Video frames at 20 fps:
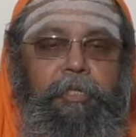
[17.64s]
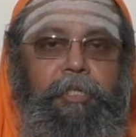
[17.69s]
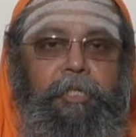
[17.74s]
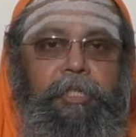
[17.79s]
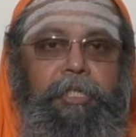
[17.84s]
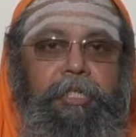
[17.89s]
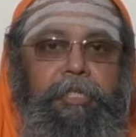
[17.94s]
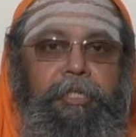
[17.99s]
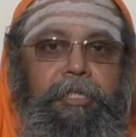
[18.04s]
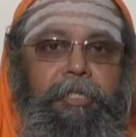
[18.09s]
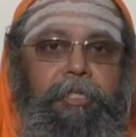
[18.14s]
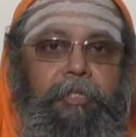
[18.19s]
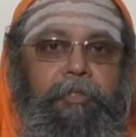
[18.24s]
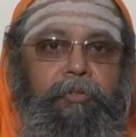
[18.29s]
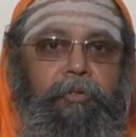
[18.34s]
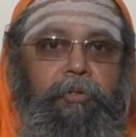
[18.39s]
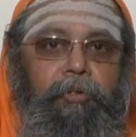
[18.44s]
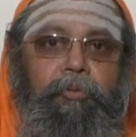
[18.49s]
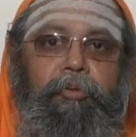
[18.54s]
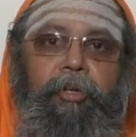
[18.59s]
நிறைய
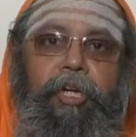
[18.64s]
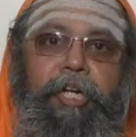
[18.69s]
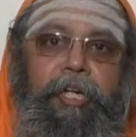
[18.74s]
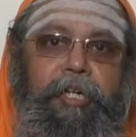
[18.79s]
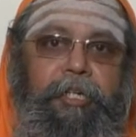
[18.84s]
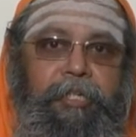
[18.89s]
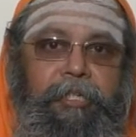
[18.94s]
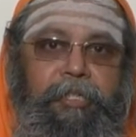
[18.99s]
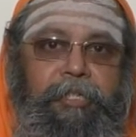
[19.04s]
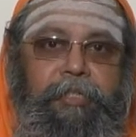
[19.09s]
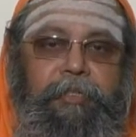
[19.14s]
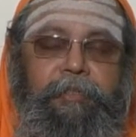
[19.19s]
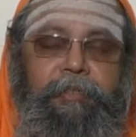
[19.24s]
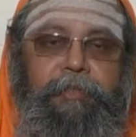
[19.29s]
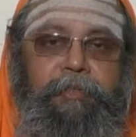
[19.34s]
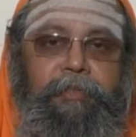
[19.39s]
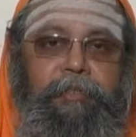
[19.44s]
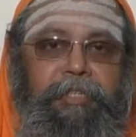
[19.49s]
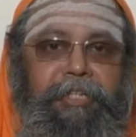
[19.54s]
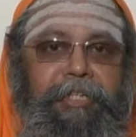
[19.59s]
கோவில்கள் இருக்குது
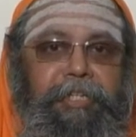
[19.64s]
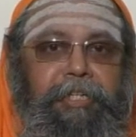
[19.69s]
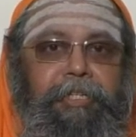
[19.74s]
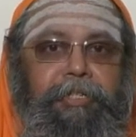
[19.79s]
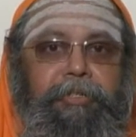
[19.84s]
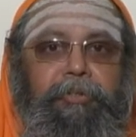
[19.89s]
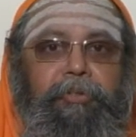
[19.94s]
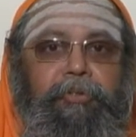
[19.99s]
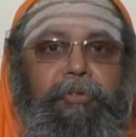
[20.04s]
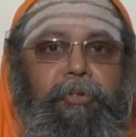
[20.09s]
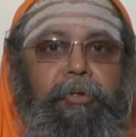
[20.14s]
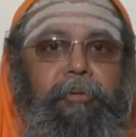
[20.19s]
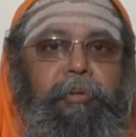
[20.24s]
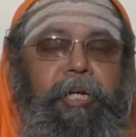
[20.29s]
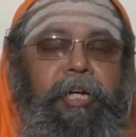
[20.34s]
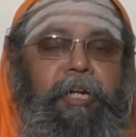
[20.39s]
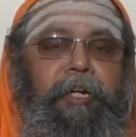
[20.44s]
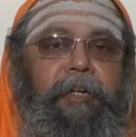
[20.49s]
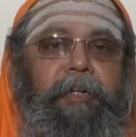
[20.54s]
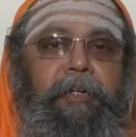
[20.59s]
இன்றைக்கும்
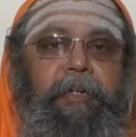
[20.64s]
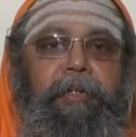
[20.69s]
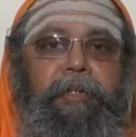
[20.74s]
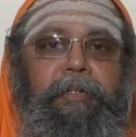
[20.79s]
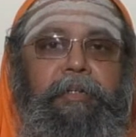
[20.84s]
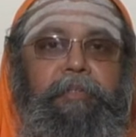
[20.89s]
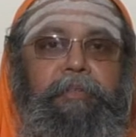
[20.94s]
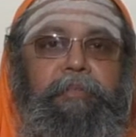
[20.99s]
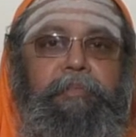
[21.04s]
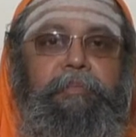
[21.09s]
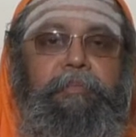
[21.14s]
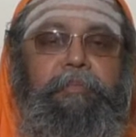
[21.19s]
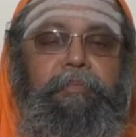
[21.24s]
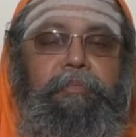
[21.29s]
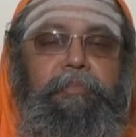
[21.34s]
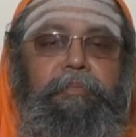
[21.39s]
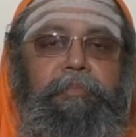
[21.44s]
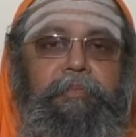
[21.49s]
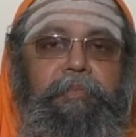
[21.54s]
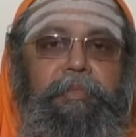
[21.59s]
கோவில்கள்
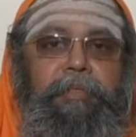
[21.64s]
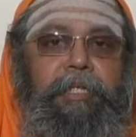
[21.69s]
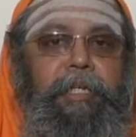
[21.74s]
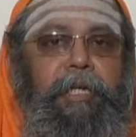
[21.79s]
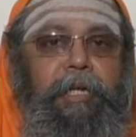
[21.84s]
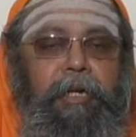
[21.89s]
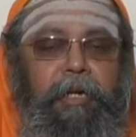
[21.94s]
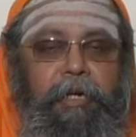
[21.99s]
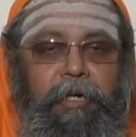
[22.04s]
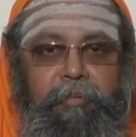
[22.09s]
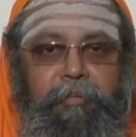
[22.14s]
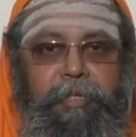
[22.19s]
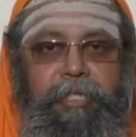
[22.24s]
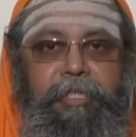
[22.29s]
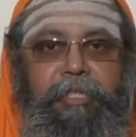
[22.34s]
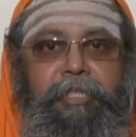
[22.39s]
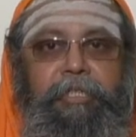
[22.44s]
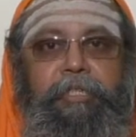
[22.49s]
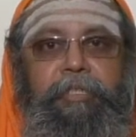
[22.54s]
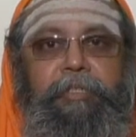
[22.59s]
ஏராளமாக
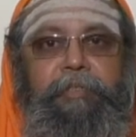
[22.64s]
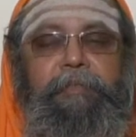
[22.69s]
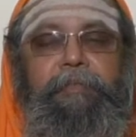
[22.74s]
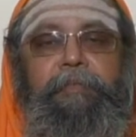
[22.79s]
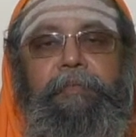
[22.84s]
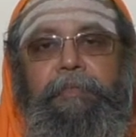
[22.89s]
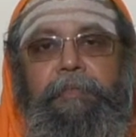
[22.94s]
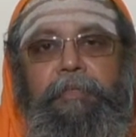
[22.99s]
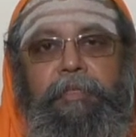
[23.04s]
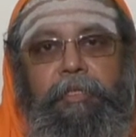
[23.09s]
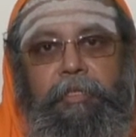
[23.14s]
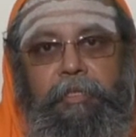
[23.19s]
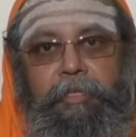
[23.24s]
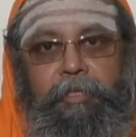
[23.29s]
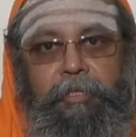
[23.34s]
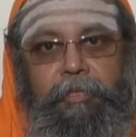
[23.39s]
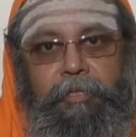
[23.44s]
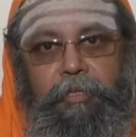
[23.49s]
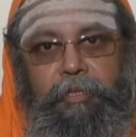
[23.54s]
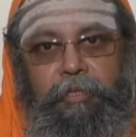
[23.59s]
இருக்குது
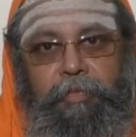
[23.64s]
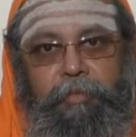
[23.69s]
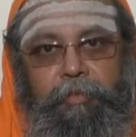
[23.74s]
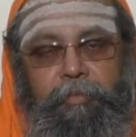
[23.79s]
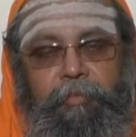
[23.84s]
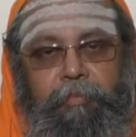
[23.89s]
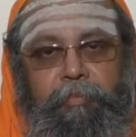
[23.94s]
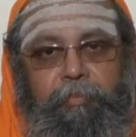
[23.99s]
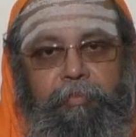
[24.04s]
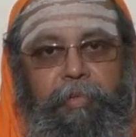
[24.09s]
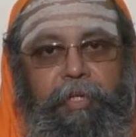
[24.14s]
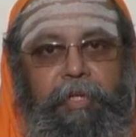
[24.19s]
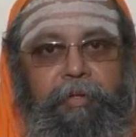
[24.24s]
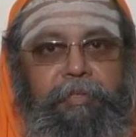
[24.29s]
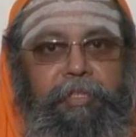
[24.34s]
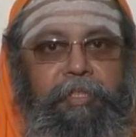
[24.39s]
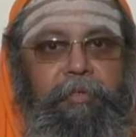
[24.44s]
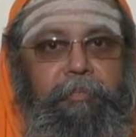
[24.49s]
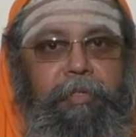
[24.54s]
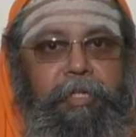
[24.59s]

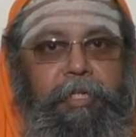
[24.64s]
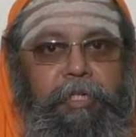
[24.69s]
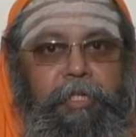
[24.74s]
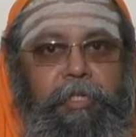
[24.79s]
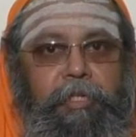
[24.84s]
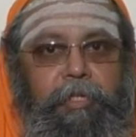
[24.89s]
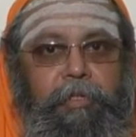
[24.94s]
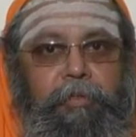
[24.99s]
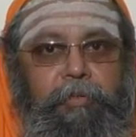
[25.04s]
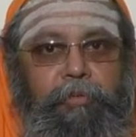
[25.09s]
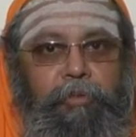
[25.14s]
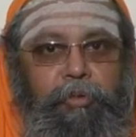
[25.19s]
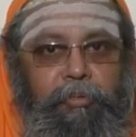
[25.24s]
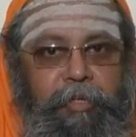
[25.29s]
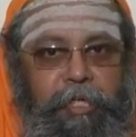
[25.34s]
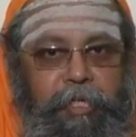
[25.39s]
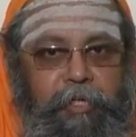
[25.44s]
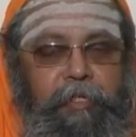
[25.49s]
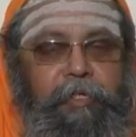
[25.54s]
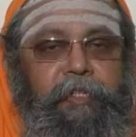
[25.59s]
பலவிதமான
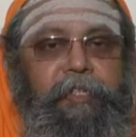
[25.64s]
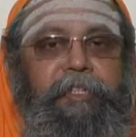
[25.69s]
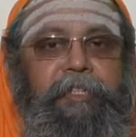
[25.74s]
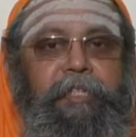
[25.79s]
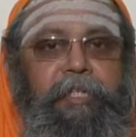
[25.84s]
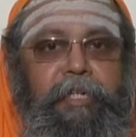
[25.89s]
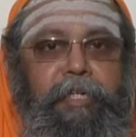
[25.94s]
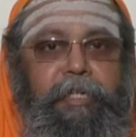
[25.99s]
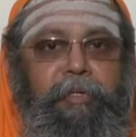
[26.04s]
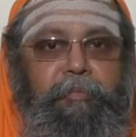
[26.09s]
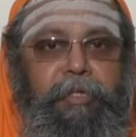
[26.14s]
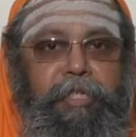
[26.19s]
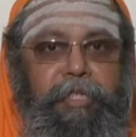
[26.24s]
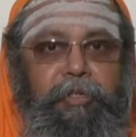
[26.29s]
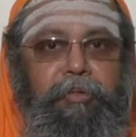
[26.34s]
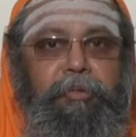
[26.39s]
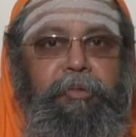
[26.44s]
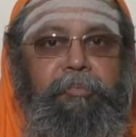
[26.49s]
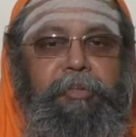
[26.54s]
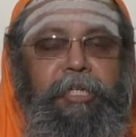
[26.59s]
குருமார்கள் இருக்காங்க மத
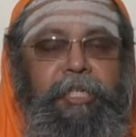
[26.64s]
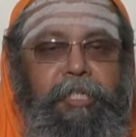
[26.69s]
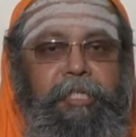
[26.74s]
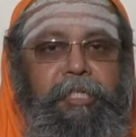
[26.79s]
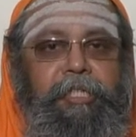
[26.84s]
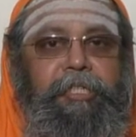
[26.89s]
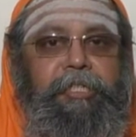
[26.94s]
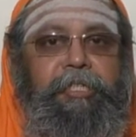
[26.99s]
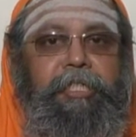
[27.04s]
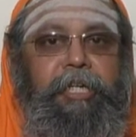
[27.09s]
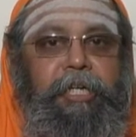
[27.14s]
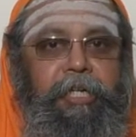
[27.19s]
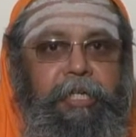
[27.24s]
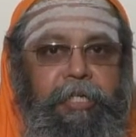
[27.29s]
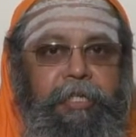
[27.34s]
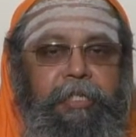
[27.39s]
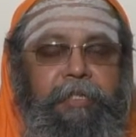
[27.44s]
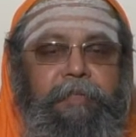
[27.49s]
குருமார்கள் இருக்காங்க